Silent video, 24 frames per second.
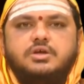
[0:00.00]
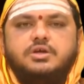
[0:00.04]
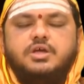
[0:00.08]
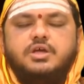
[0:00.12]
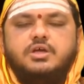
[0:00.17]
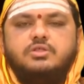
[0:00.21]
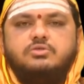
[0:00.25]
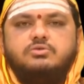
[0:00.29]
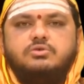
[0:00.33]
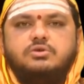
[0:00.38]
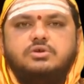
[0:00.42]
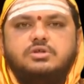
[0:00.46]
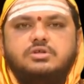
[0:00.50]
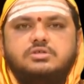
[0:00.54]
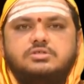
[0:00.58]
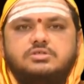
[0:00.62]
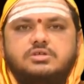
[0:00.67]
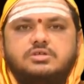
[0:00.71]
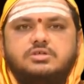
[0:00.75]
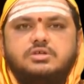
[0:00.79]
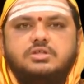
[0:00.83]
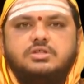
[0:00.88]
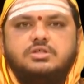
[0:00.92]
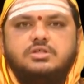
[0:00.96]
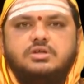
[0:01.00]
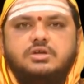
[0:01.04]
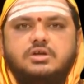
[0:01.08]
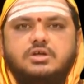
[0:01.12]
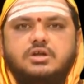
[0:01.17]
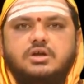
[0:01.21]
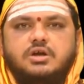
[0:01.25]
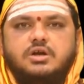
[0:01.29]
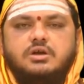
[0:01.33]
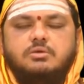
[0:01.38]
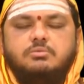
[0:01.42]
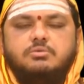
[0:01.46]
కేతుగ్రస్త
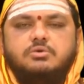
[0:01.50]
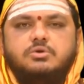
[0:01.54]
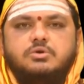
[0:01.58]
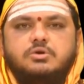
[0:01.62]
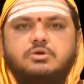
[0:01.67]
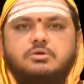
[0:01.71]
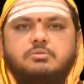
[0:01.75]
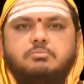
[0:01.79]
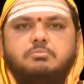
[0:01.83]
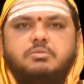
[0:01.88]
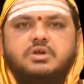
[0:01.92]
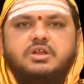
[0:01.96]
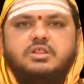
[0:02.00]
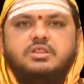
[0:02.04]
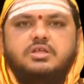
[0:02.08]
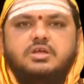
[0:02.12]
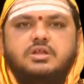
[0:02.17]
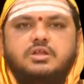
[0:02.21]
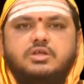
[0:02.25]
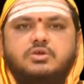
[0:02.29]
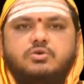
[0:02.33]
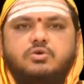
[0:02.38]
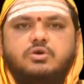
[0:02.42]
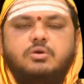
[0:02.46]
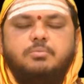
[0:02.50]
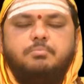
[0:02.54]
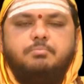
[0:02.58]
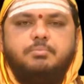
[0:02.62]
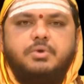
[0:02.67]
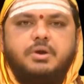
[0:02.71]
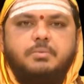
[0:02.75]
చంద్రగ్రహణం మరి దీని యొక్క